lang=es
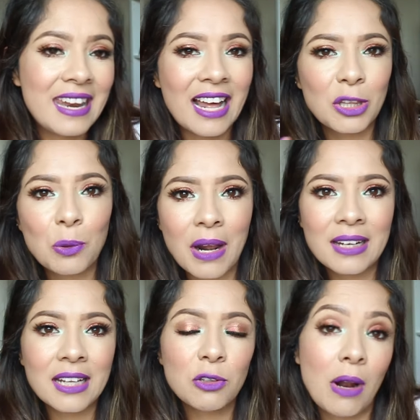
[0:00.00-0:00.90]

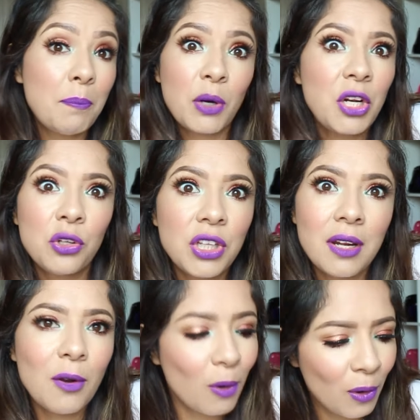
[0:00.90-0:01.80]
natural, natural, porque no
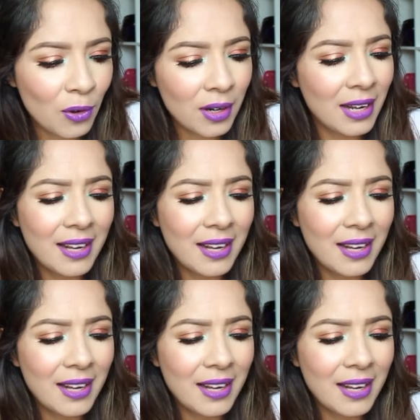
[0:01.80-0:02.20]
tiene color.